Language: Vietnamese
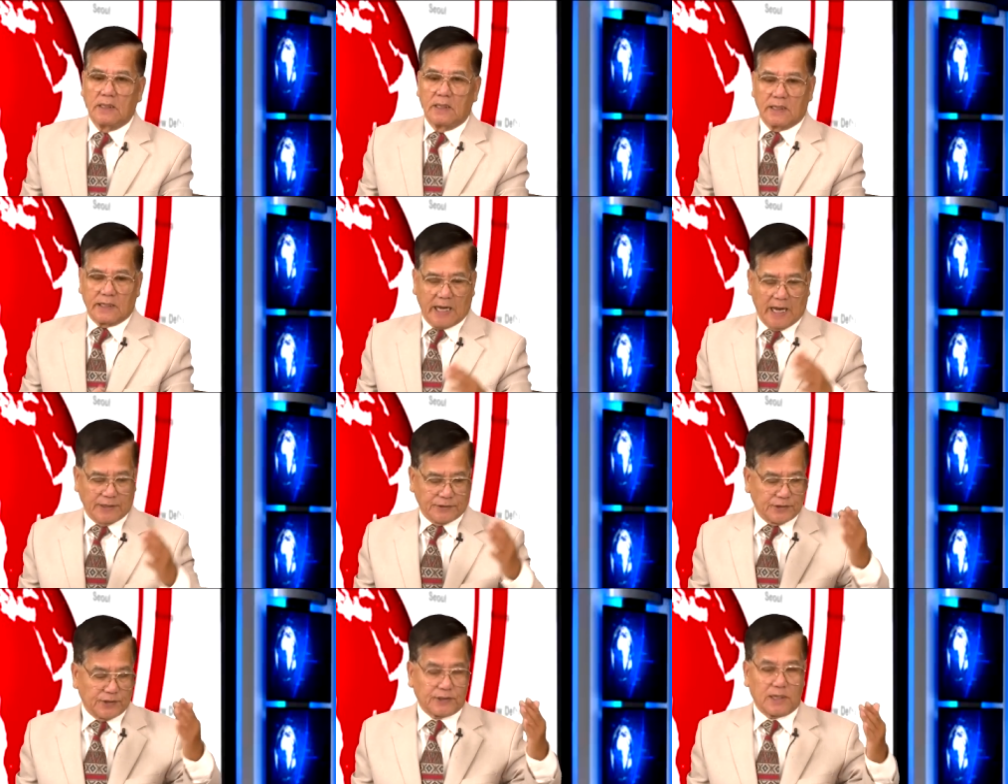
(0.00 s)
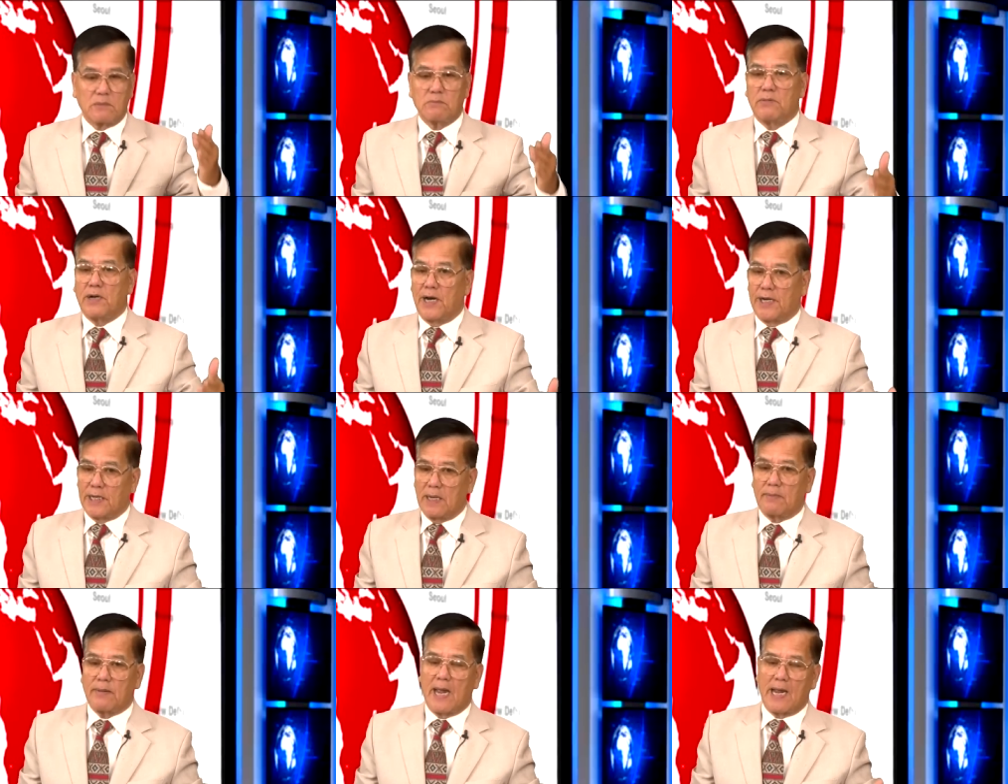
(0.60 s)
Kể từ tháng mười
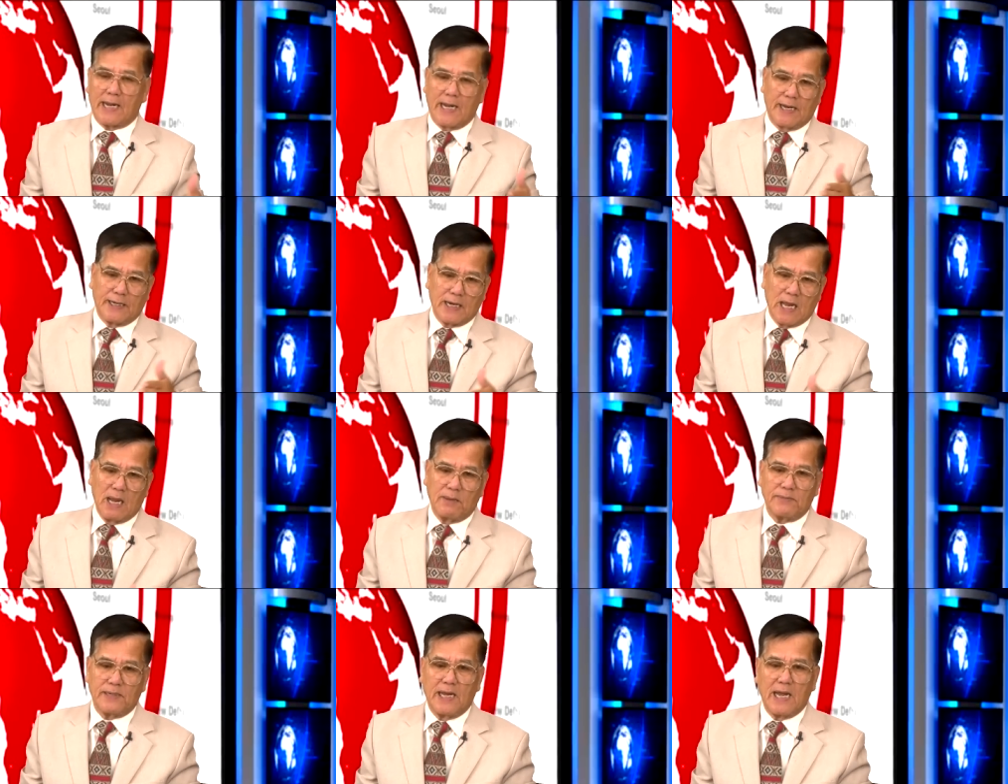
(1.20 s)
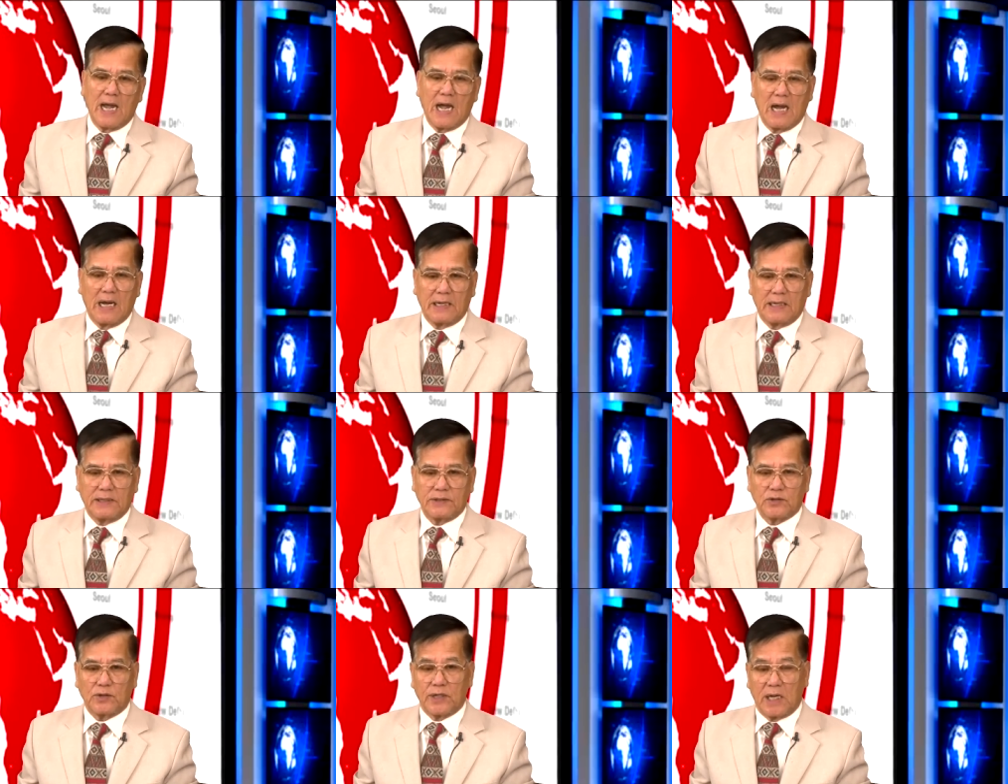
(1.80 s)
năm hai nghìn không trăm hai mươi hai
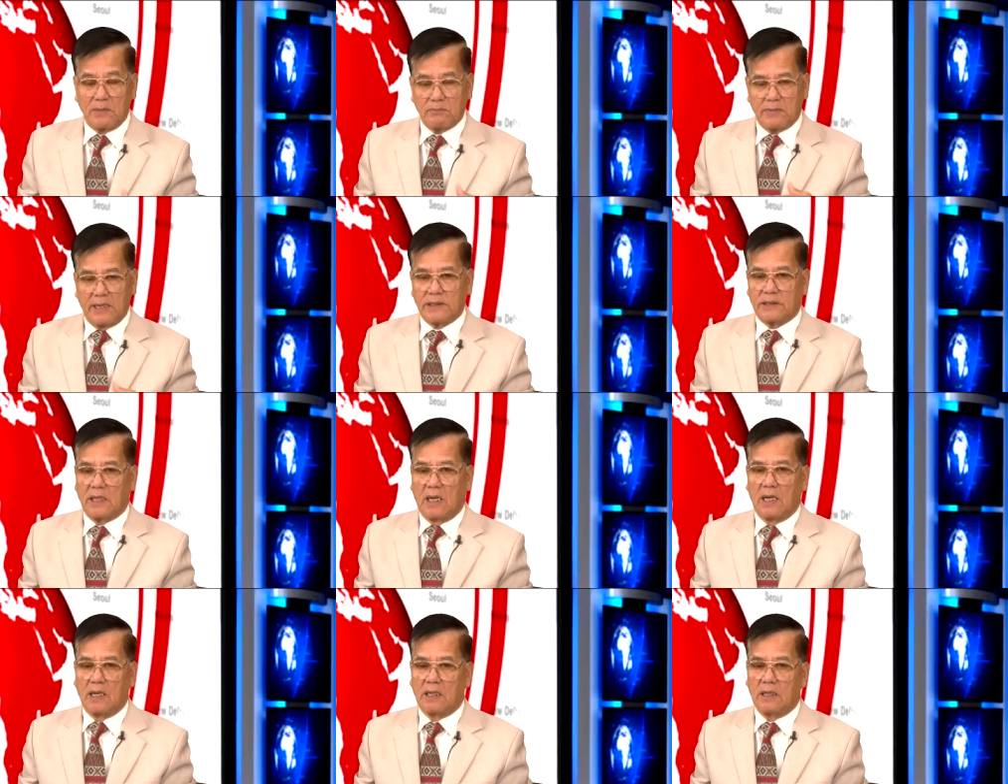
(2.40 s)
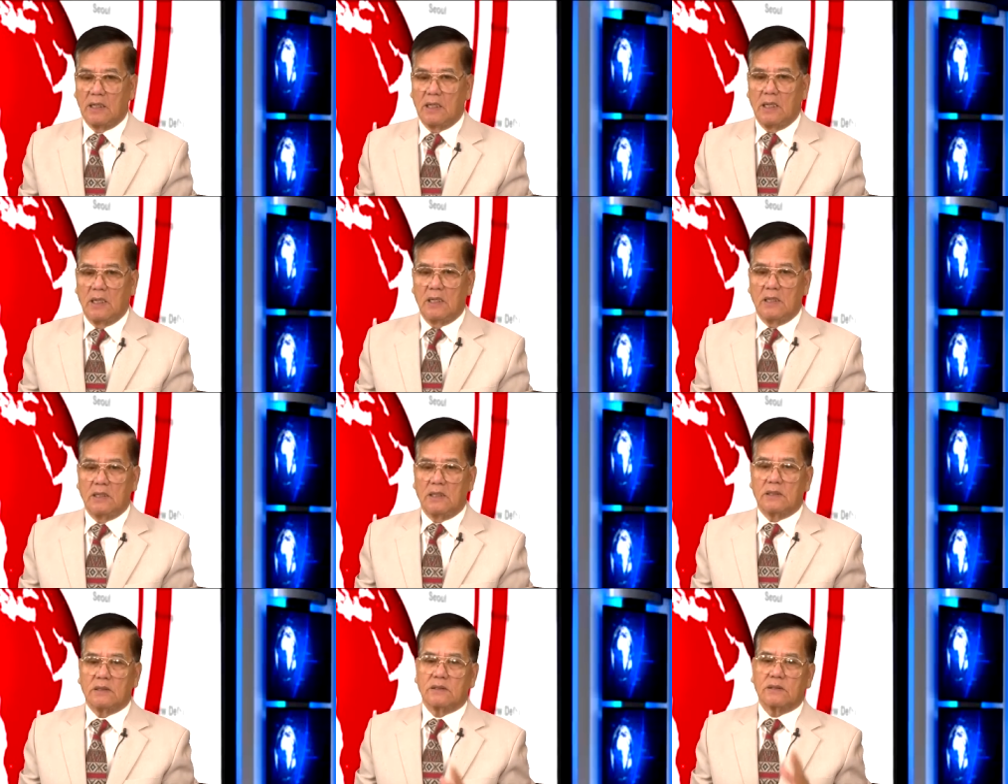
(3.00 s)
cho đến bây giờ,
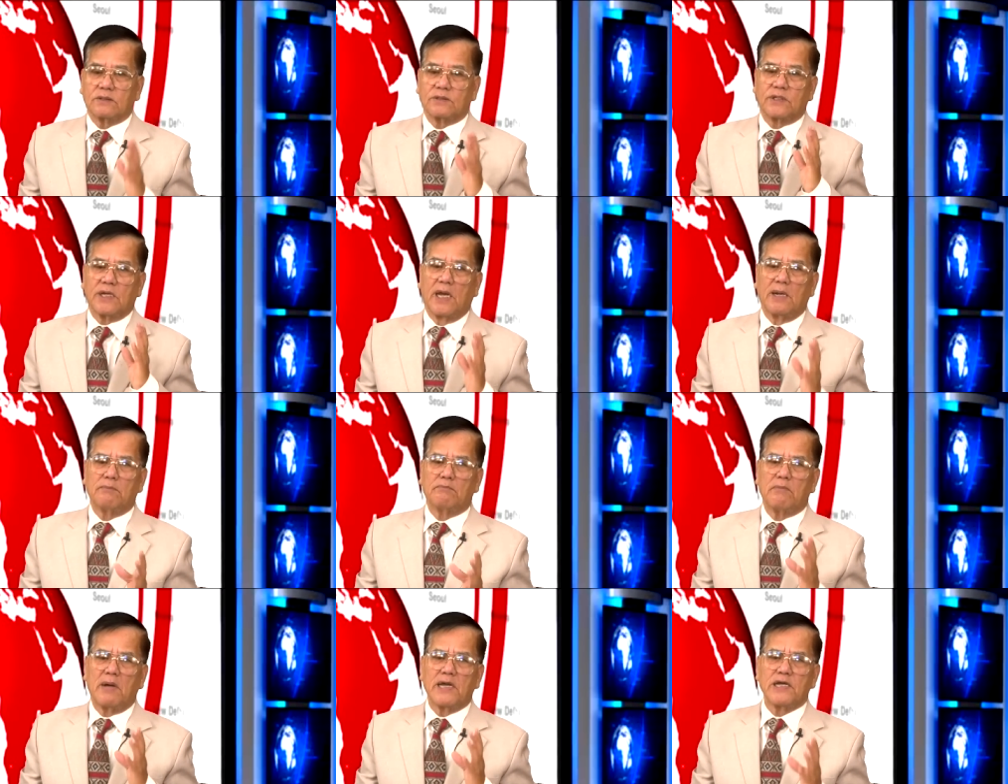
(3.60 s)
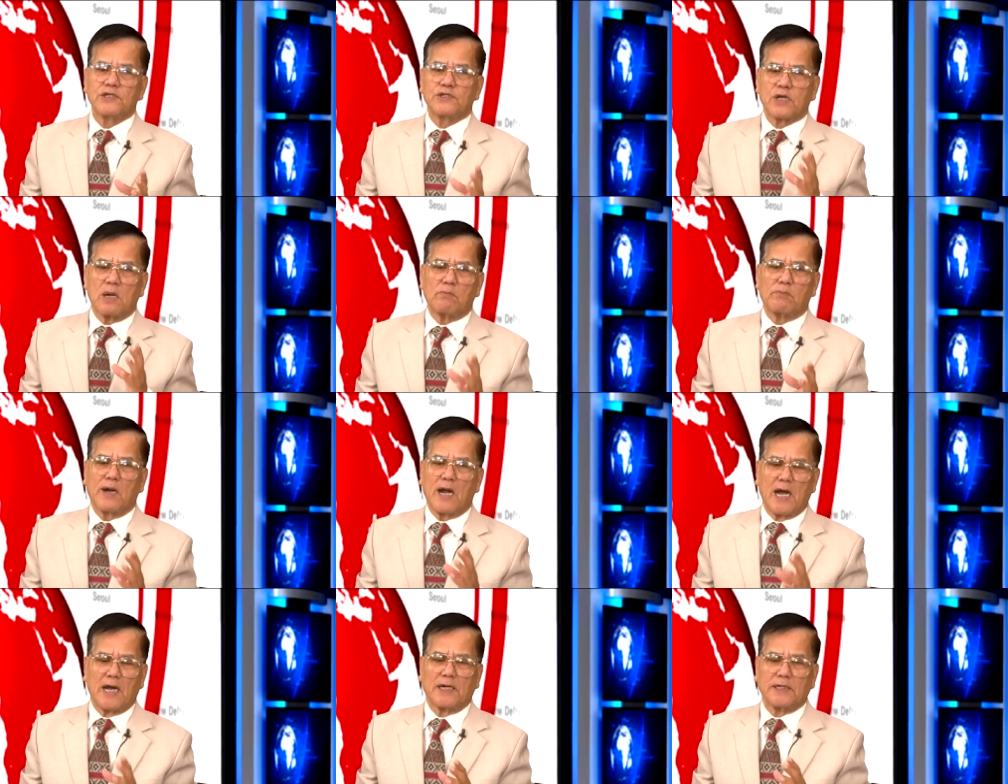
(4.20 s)
trên mấy trăm
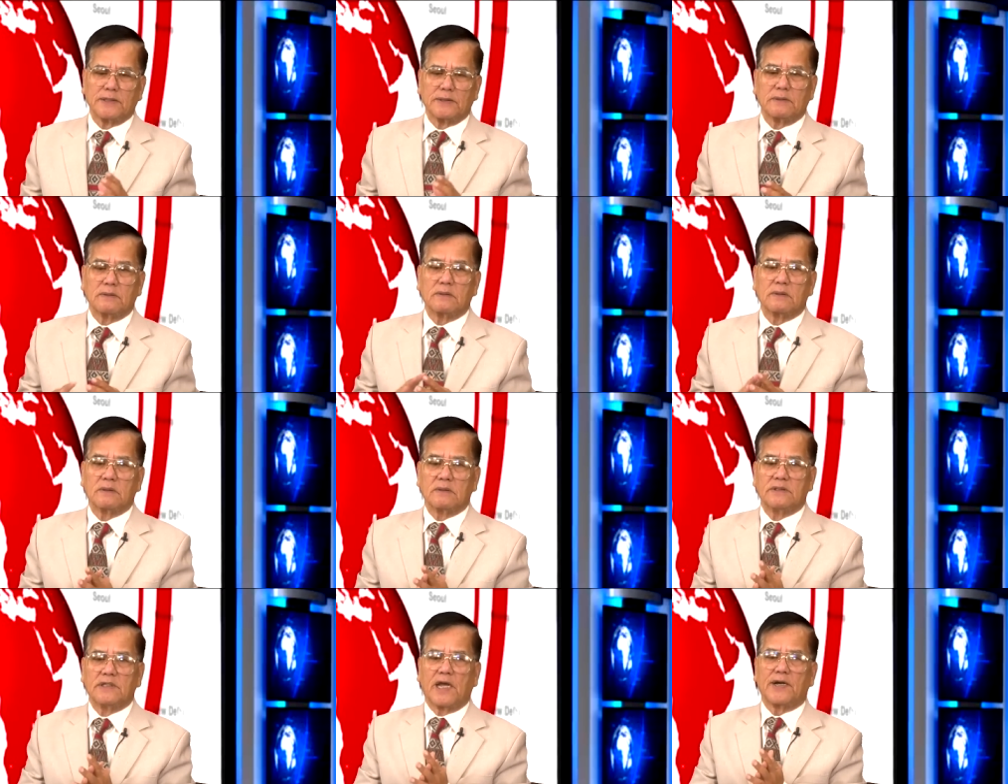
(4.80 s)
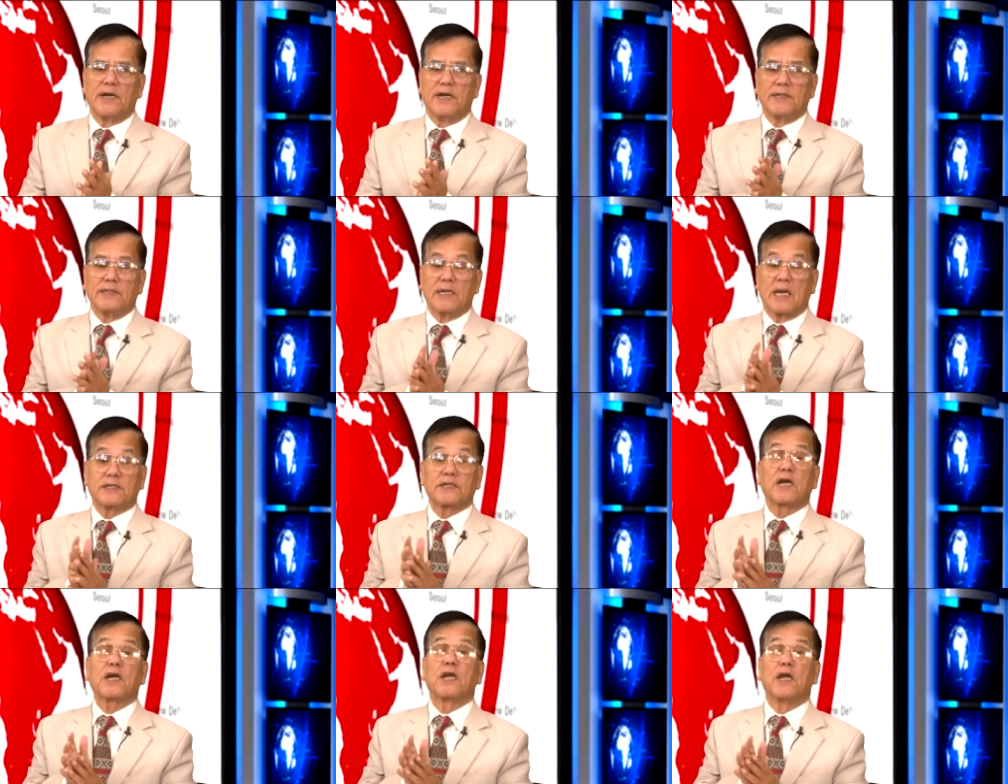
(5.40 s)
ngàn gia đình đã
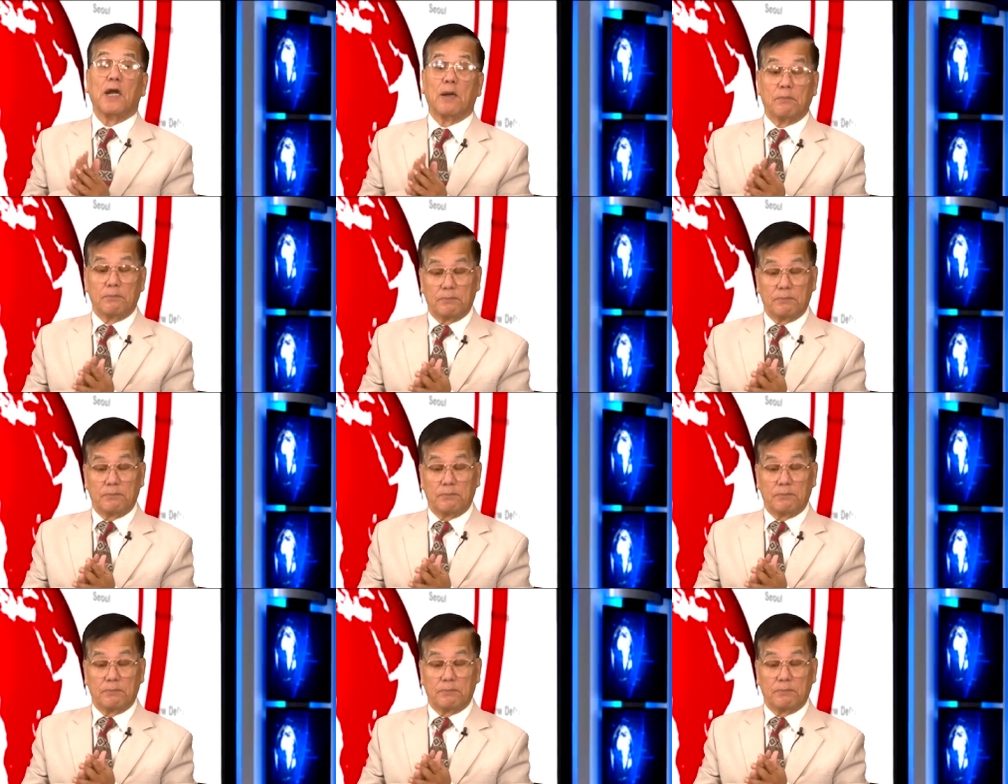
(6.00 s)
thất nghiệp.